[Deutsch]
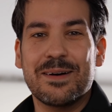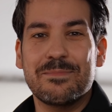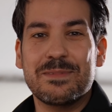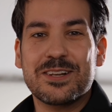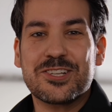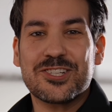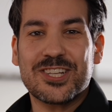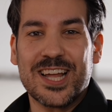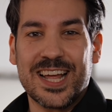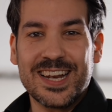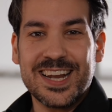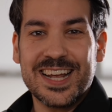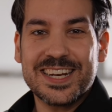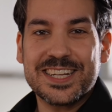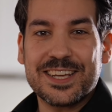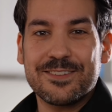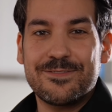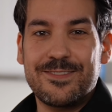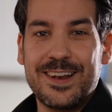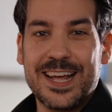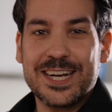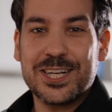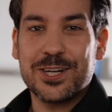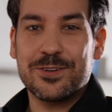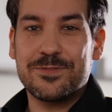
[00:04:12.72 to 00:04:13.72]
äh, mit
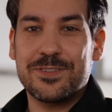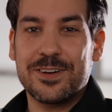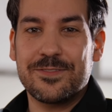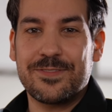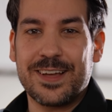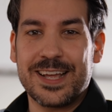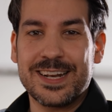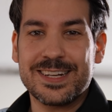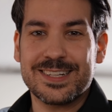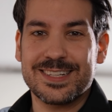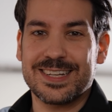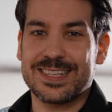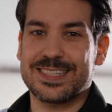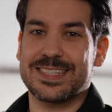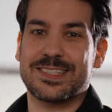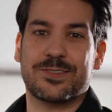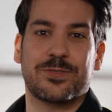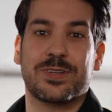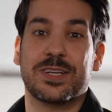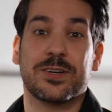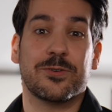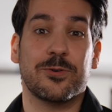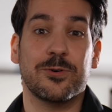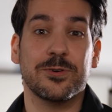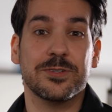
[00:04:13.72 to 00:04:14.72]
Standardreflektor verwenden, das ist
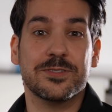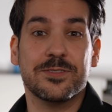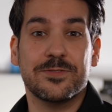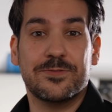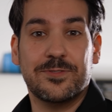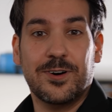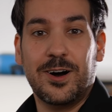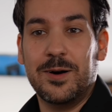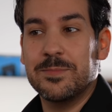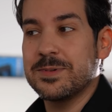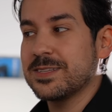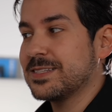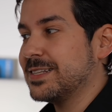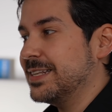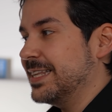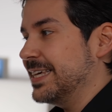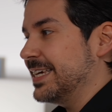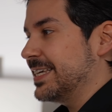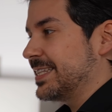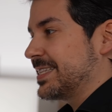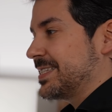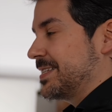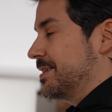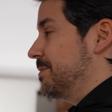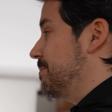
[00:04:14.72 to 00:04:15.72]
so die große Form des
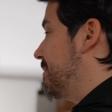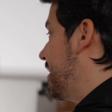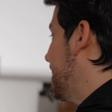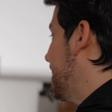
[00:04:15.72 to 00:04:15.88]
Lichts, eine